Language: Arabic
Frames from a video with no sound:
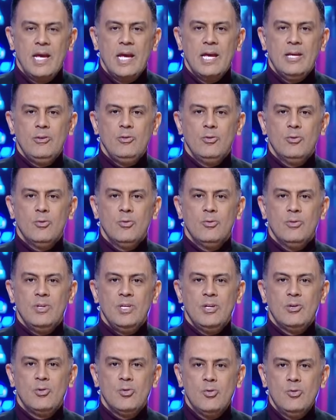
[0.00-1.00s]
انه
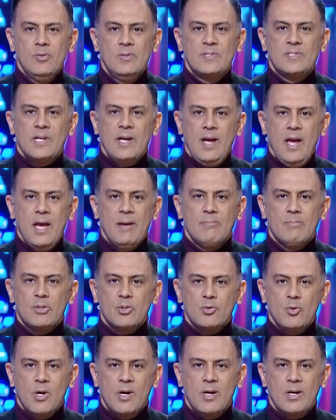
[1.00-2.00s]
يكون صاحب
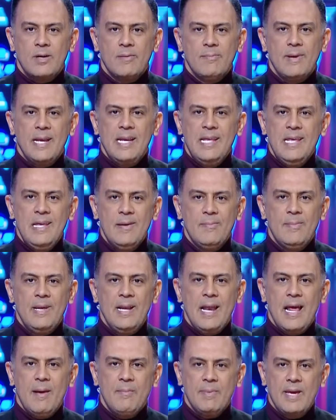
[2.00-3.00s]
مشوار مليء
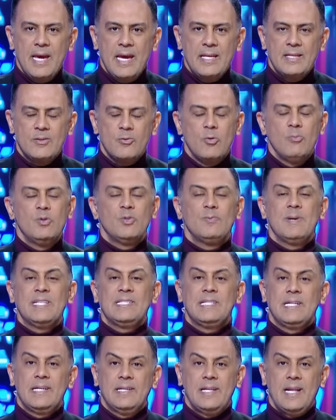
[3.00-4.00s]
بالامجاد ومش
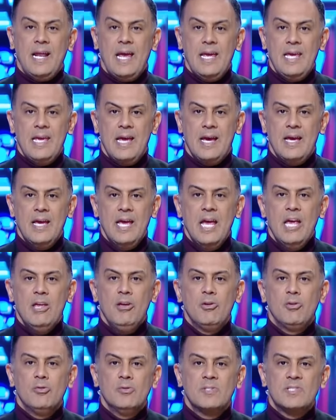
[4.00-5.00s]
بس كده الحقيقه
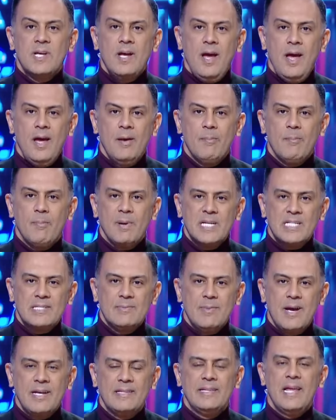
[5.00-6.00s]
يكون صاحب
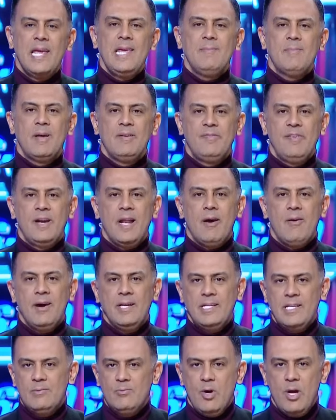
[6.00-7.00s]
بصمه دايما في
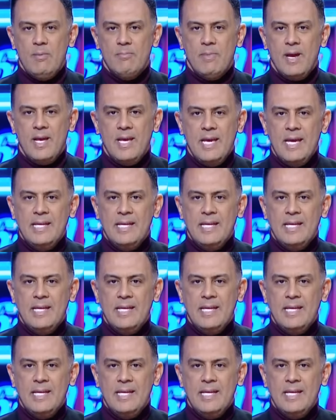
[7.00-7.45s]
الاوقات المهمه